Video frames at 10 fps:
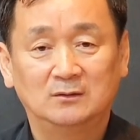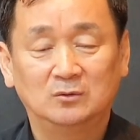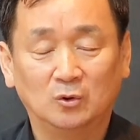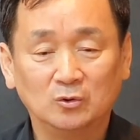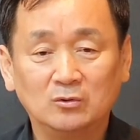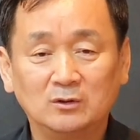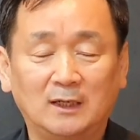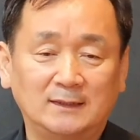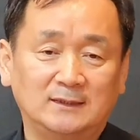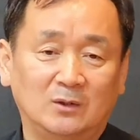노동을
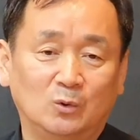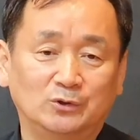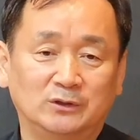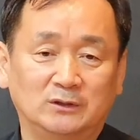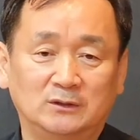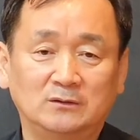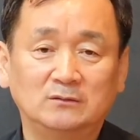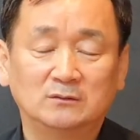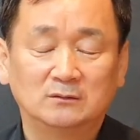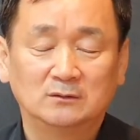하지
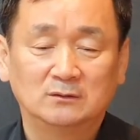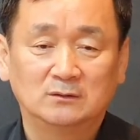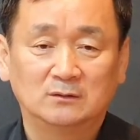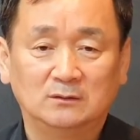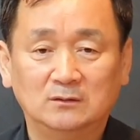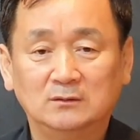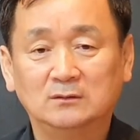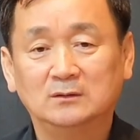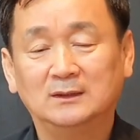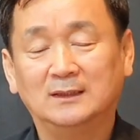않고서는 그